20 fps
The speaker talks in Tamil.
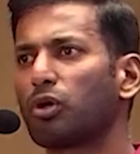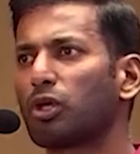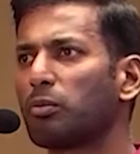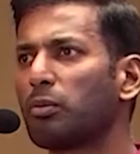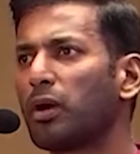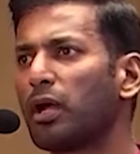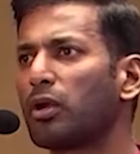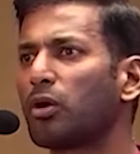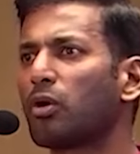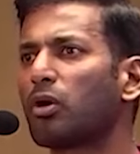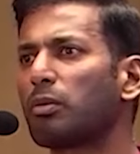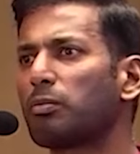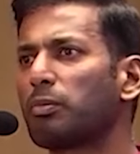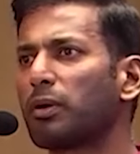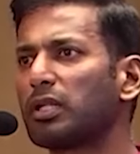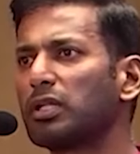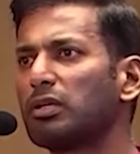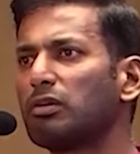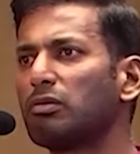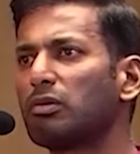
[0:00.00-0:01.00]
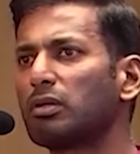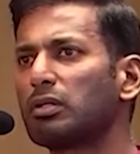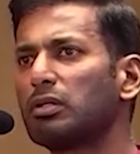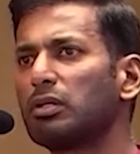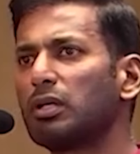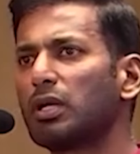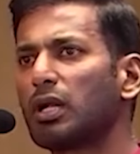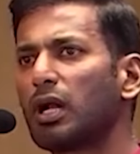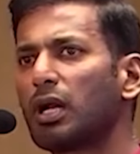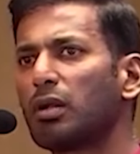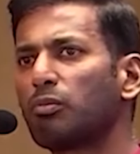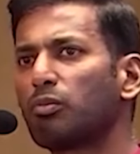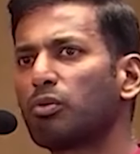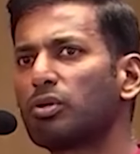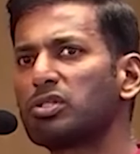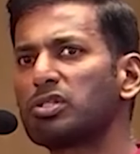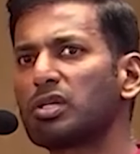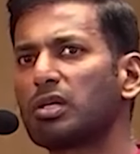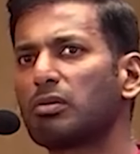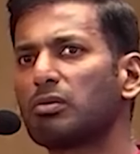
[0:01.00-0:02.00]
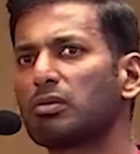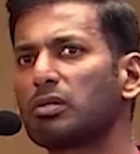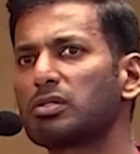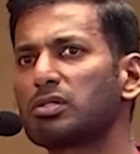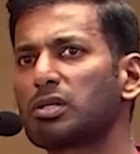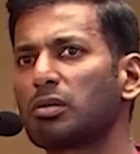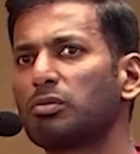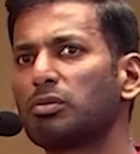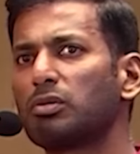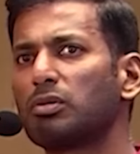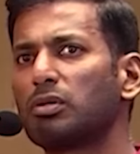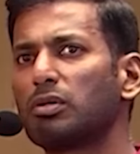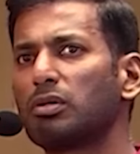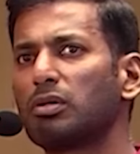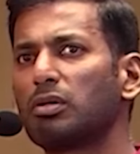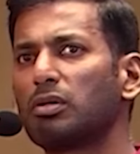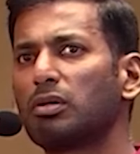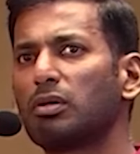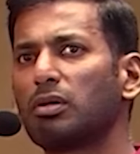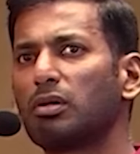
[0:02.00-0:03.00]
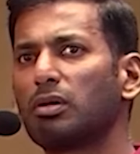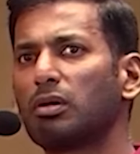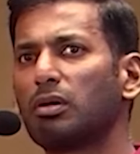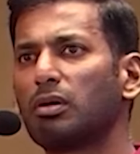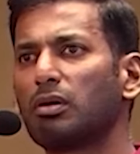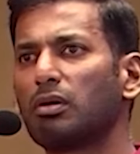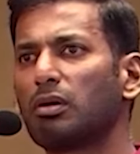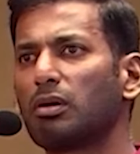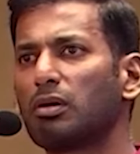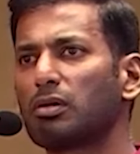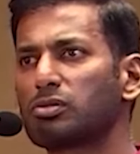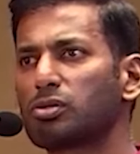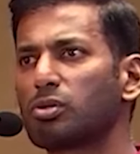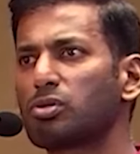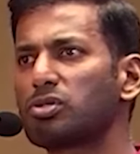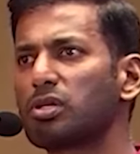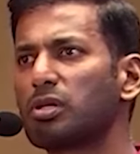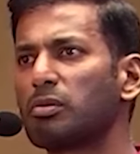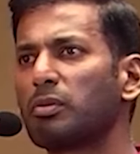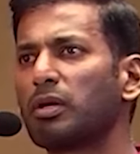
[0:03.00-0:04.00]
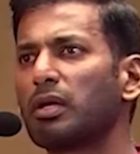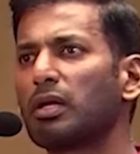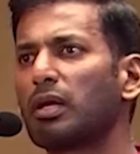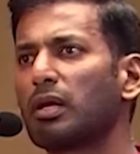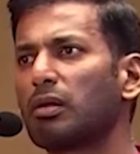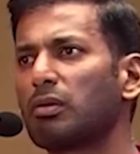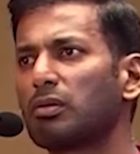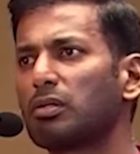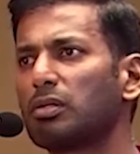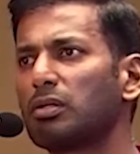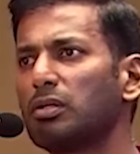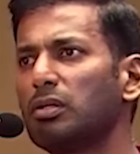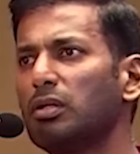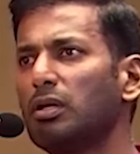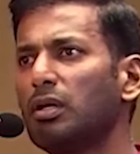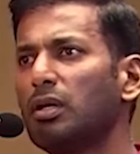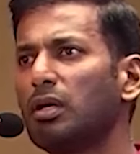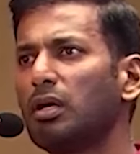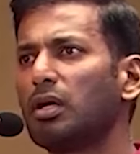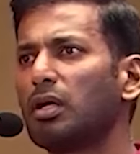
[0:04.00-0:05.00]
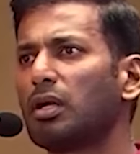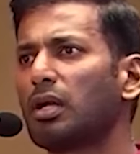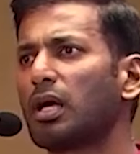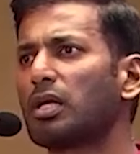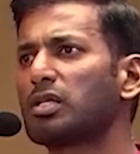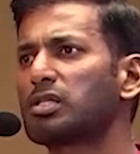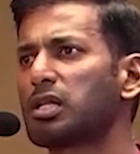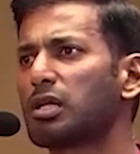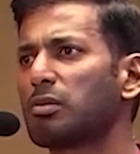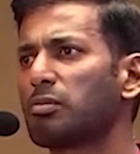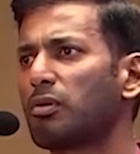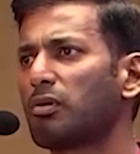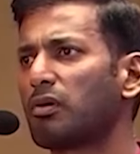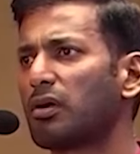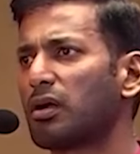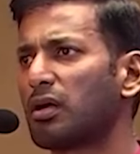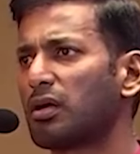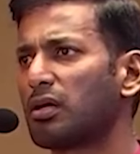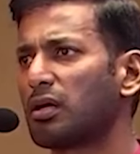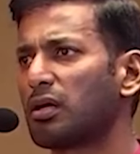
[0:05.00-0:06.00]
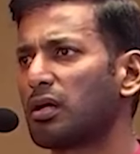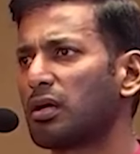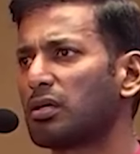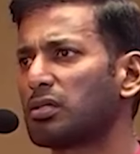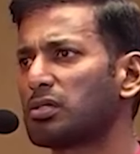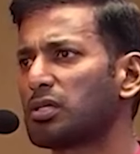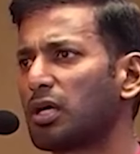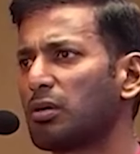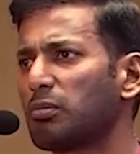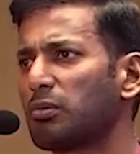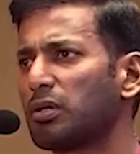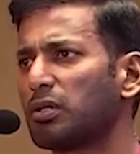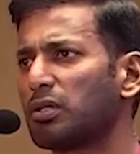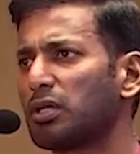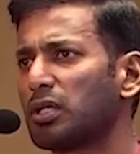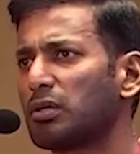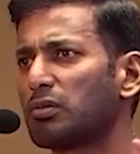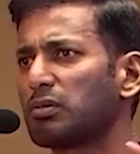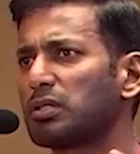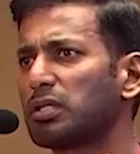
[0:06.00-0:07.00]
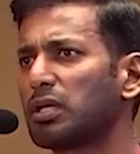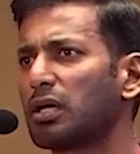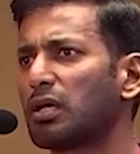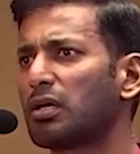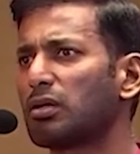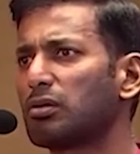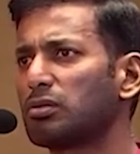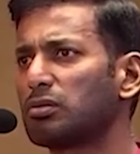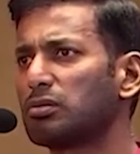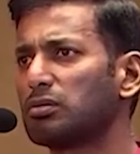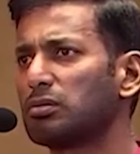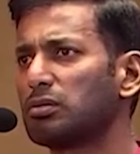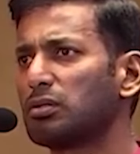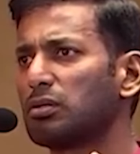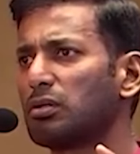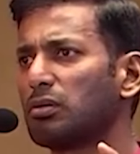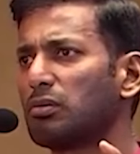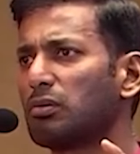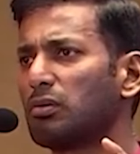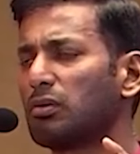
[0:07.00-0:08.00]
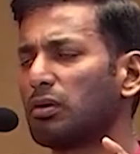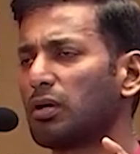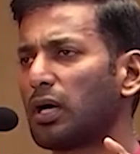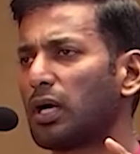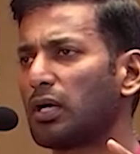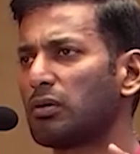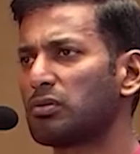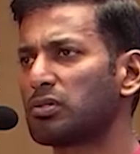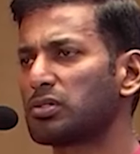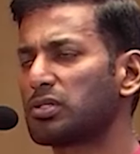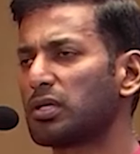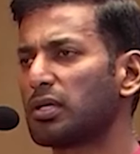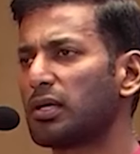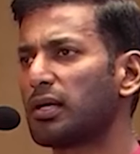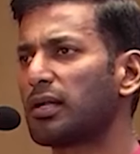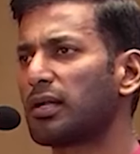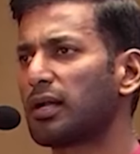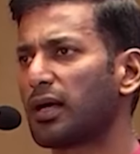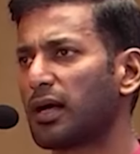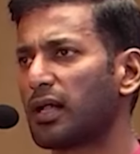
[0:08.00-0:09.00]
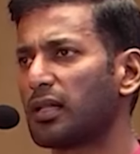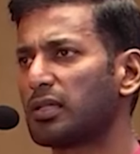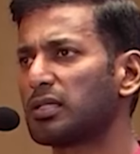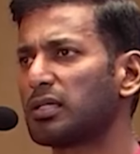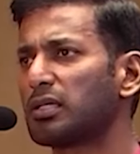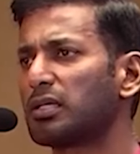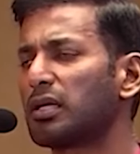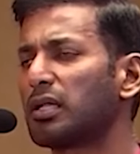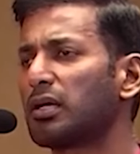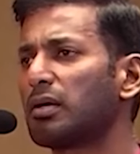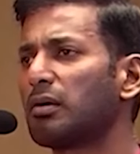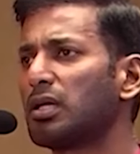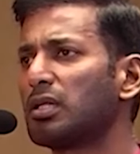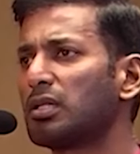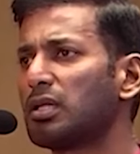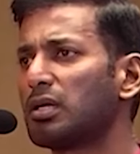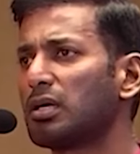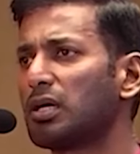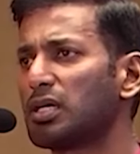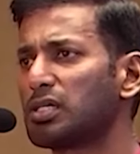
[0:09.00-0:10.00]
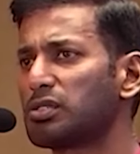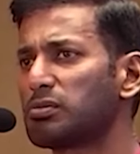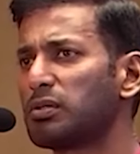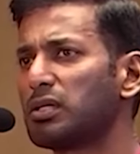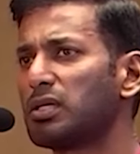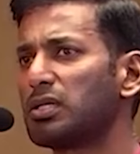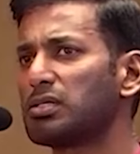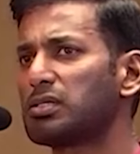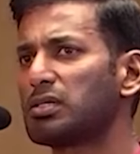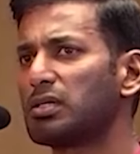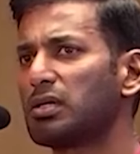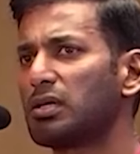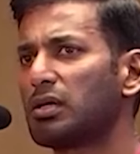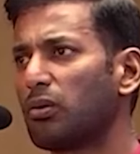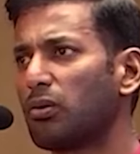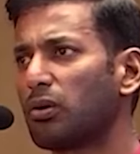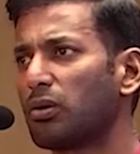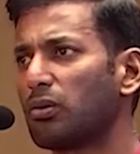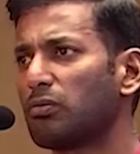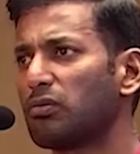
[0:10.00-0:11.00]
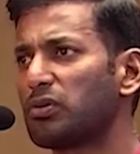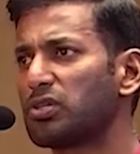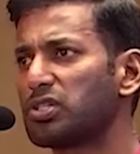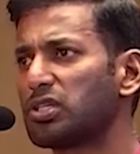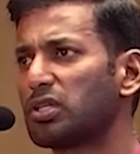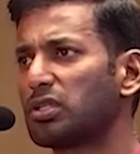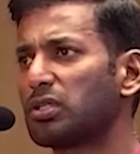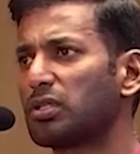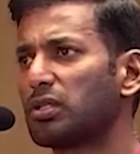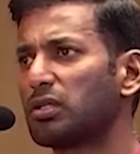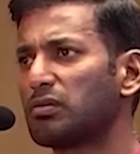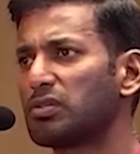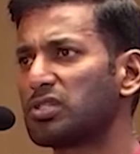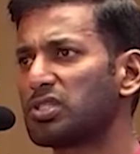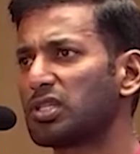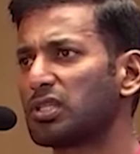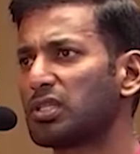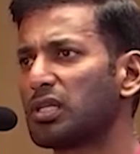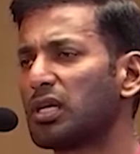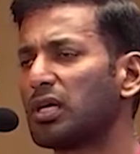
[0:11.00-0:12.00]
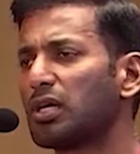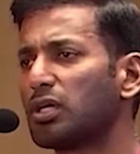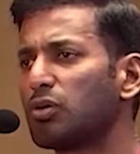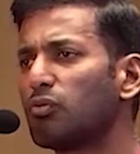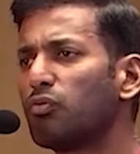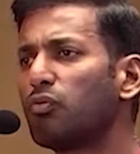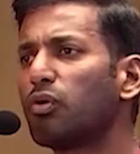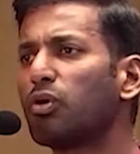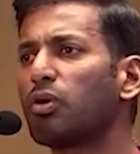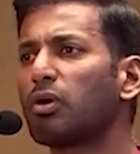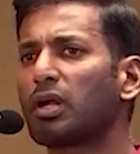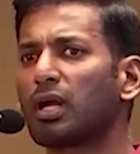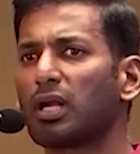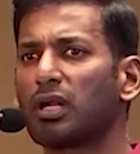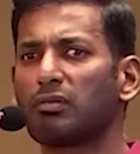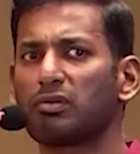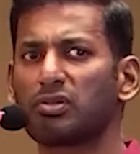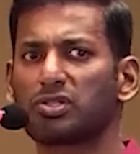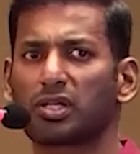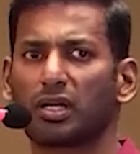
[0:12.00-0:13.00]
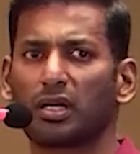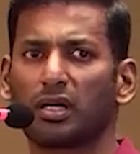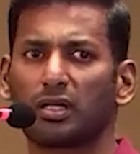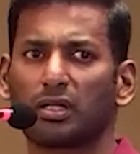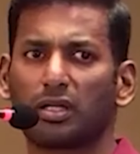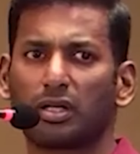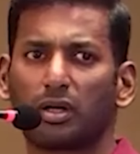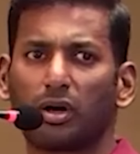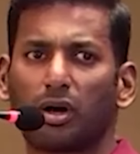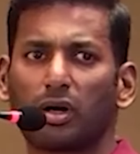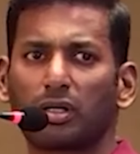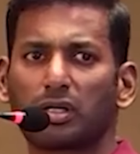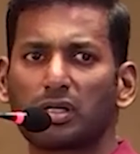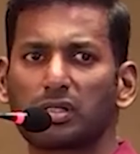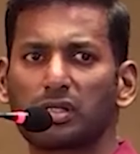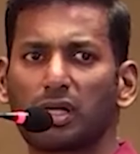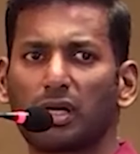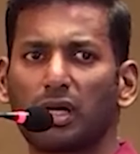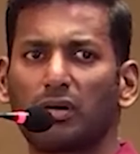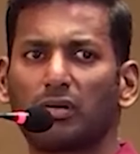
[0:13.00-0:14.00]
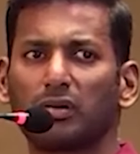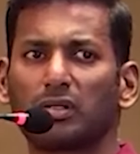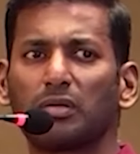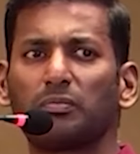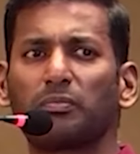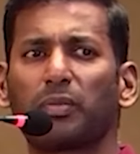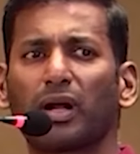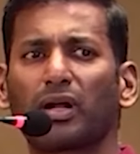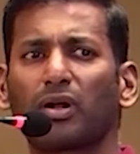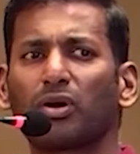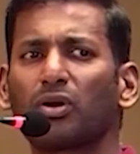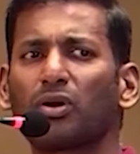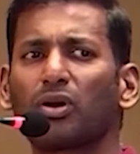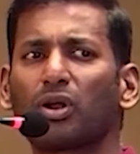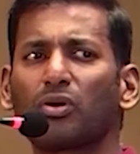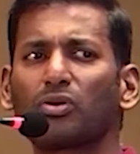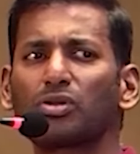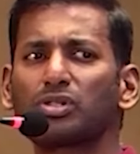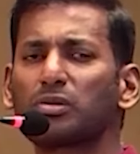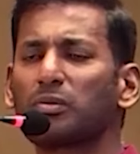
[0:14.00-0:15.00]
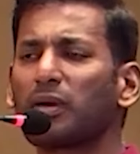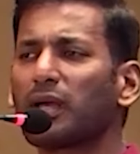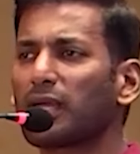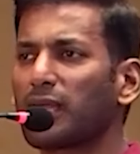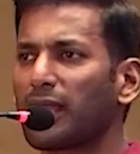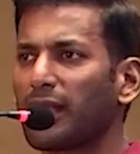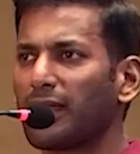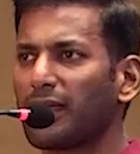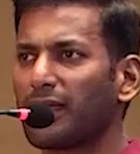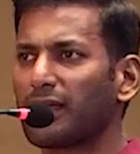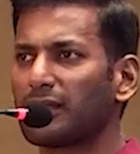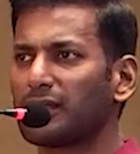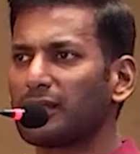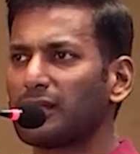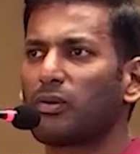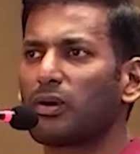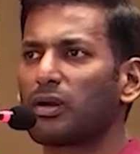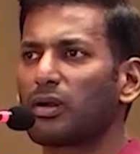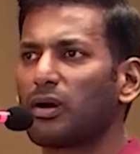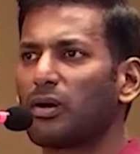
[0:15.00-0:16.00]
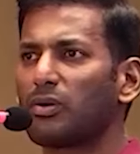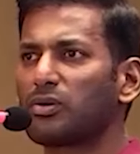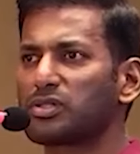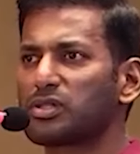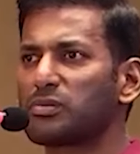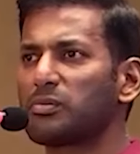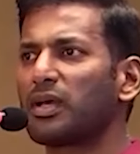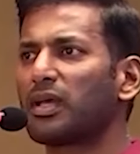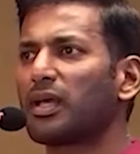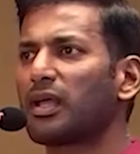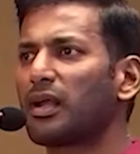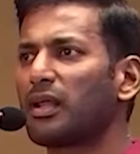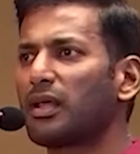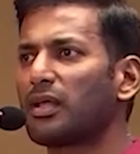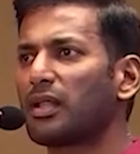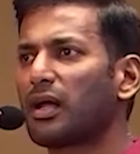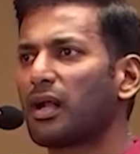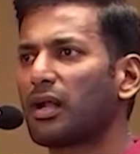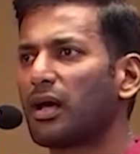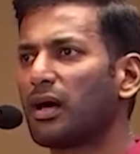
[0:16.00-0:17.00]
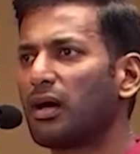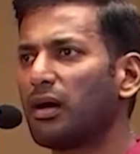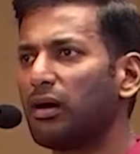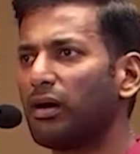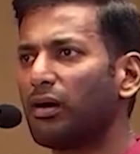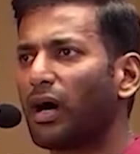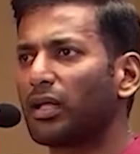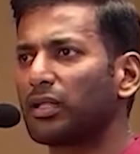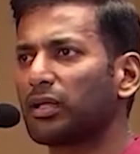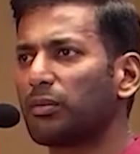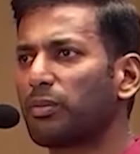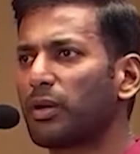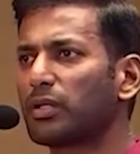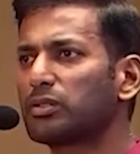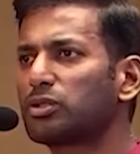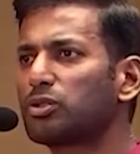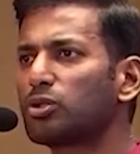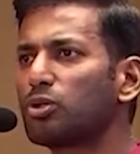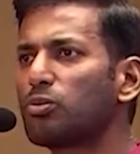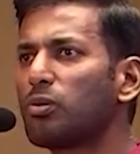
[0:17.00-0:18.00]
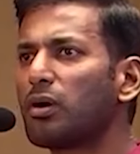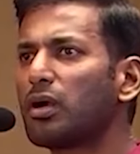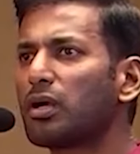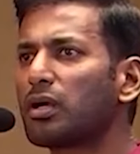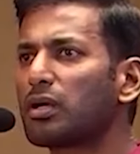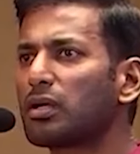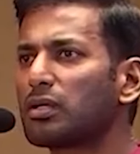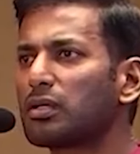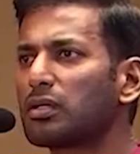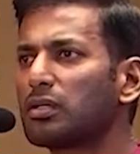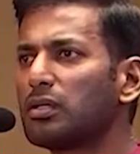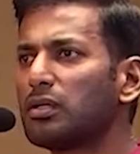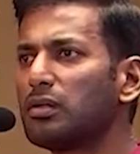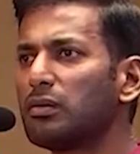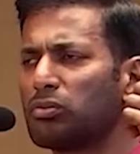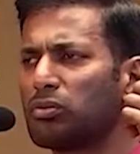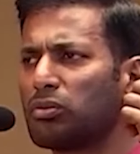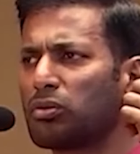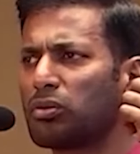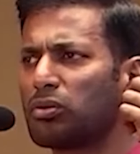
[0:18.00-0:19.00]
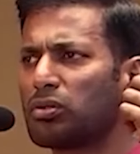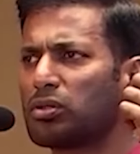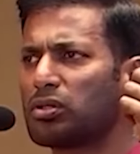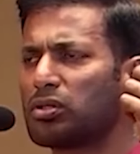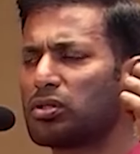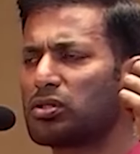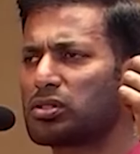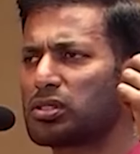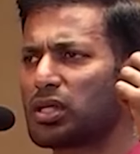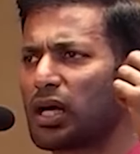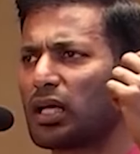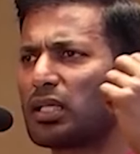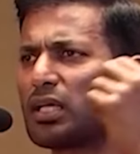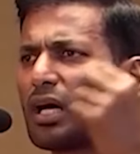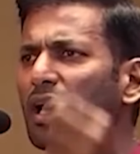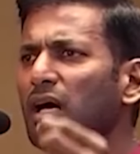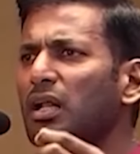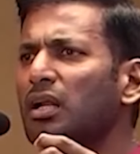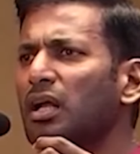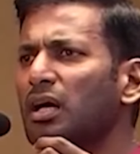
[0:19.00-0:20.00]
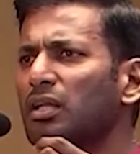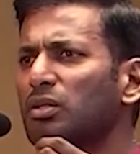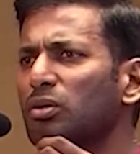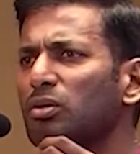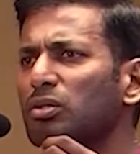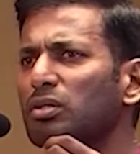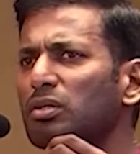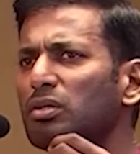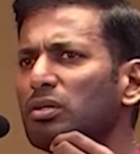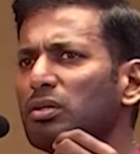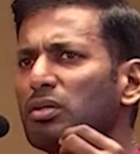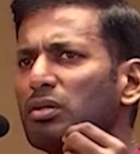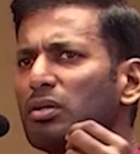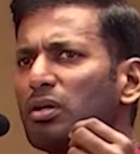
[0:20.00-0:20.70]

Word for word: முக்கியமாக என்னோடய பதிவு வந்து என்னால் முடிஞ்ச அளவுக்கு சமூக சோஷியல் மீடியாவில் வந்து லயன்ஸ் கிளப் அண்ணா நகர் சார்பாக இந்த இருபத்தி ஆறாவது ஆனிவர்சரியில் நான் கலந்துக்கிட்டேன் இந்த எஸ்விடிசின் ஒரு விஷயத் விஷயத்தில் இவ்வளோ நல்ல விஷயங்கள் இந்த டாக்டர்ஸ் எல்லாம் வந்து பண்ணணும்னு அவசியமே கிடையாது உங்களுக்கு அவசியமே கிடையாது ஆனால் அந்த பத்து ரூபான்றது ஒரு சாதாரண அதாவது